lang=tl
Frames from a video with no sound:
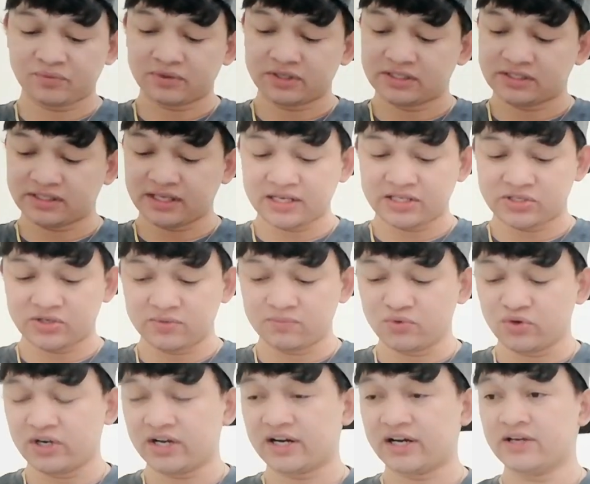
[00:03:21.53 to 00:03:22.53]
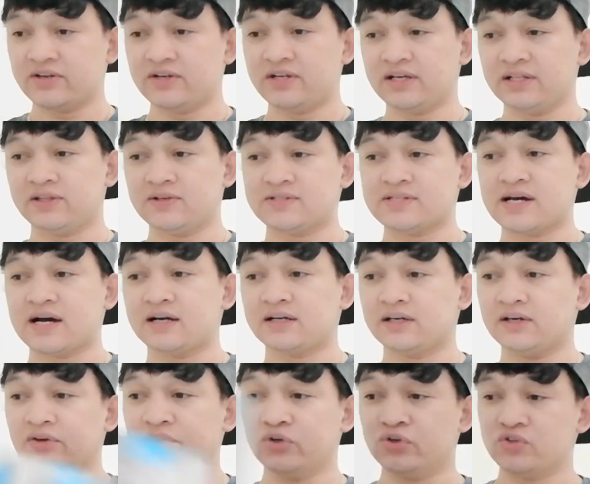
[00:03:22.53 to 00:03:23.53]
Stay tuned muna kayo dito sa
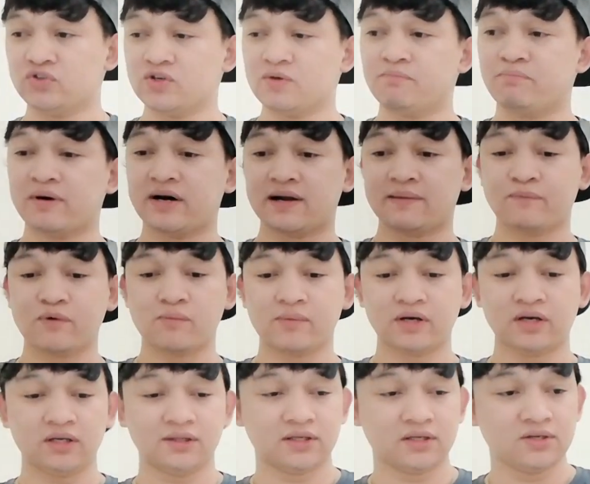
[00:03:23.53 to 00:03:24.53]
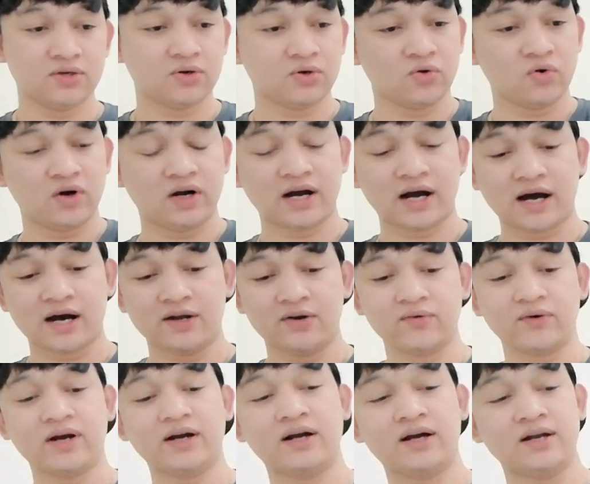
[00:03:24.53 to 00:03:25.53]
aking YouTube para po makita nyo kung
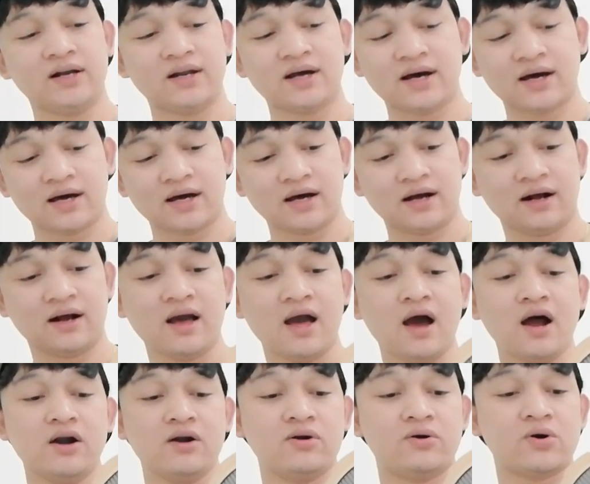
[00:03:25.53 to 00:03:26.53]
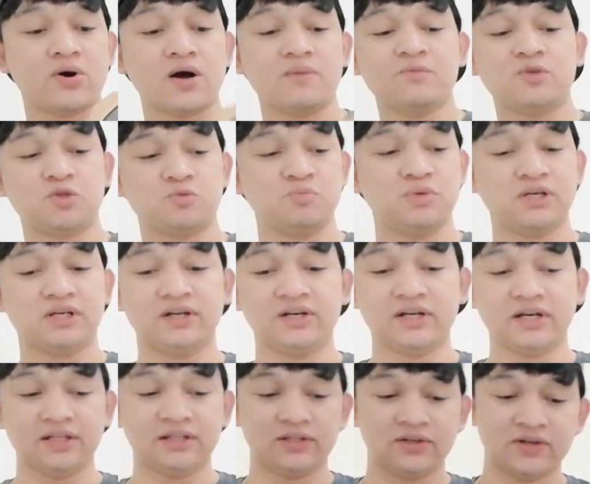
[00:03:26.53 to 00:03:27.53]
kaano kaganda ang drum speaker
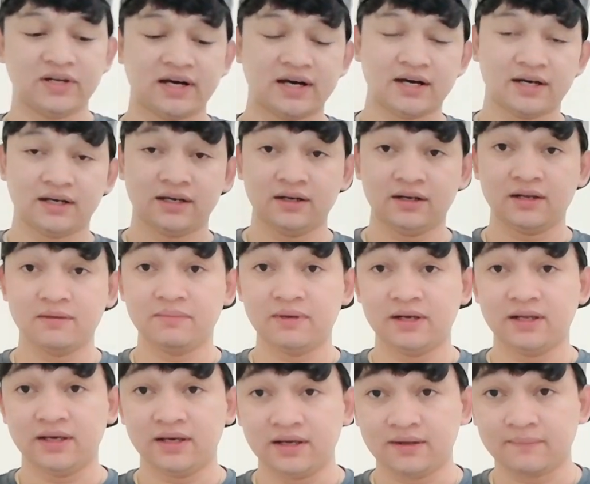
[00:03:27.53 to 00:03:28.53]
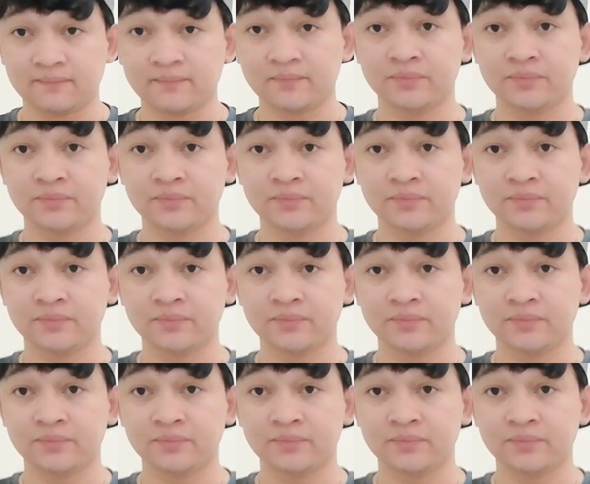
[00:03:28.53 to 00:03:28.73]
na ito na aking nabili.